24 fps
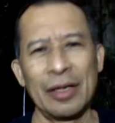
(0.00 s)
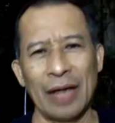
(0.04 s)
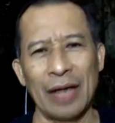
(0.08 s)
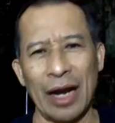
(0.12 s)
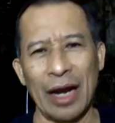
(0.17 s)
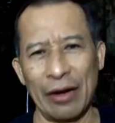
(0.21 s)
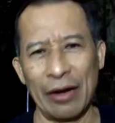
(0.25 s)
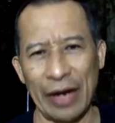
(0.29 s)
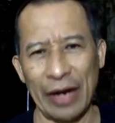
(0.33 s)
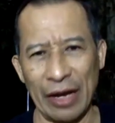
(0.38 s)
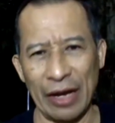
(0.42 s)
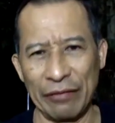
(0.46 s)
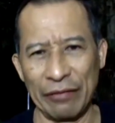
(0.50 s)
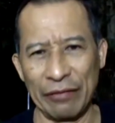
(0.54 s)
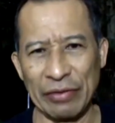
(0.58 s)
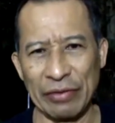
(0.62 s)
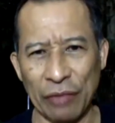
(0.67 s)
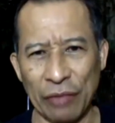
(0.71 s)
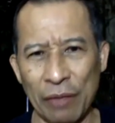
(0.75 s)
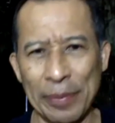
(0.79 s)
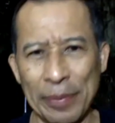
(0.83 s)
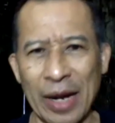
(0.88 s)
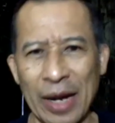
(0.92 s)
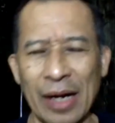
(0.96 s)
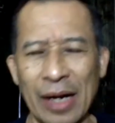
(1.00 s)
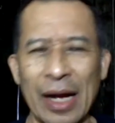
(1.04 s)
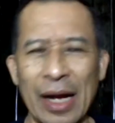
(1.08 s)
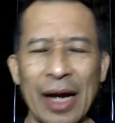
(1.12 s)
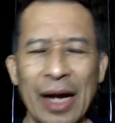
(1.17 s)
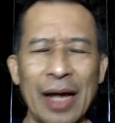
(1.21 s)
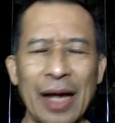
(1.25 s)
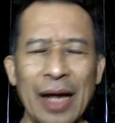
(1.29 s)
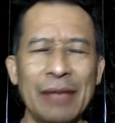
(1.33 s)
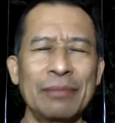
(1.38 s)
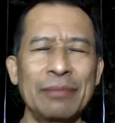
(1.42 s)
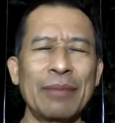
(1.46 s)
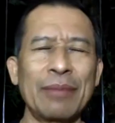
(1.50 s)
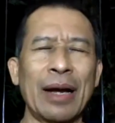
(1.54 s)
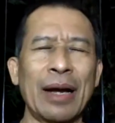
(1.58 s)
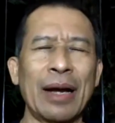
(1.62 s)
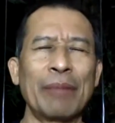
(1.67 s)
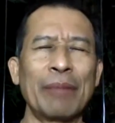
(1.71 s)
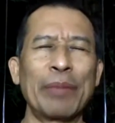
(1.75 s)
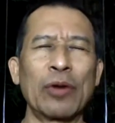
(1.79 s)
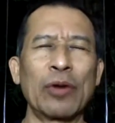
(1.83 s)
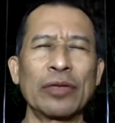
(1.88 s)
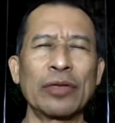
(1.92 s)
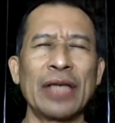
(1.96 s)
kayak bimbo peraga kan, tar
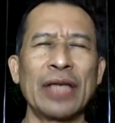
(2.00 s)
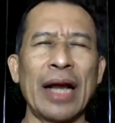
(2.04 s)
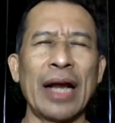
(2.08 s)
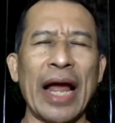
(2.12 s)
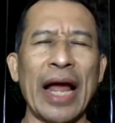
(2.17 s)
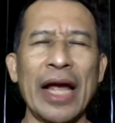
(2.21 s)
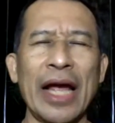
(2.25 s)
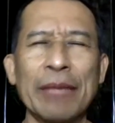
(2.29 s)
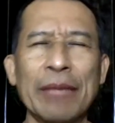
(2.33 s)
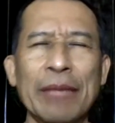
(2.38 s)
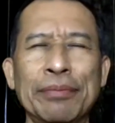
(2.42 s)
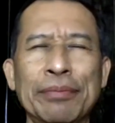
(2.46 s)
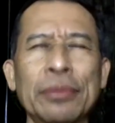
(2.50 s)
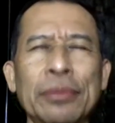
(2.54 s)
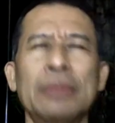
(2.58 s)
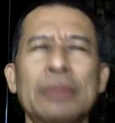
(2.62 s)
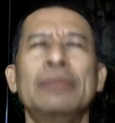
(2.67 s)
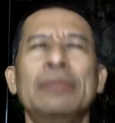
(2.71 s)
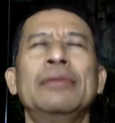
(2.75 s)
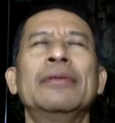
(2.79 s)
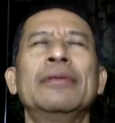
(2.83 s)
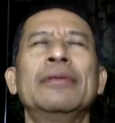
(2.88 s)
perutnya naik, pun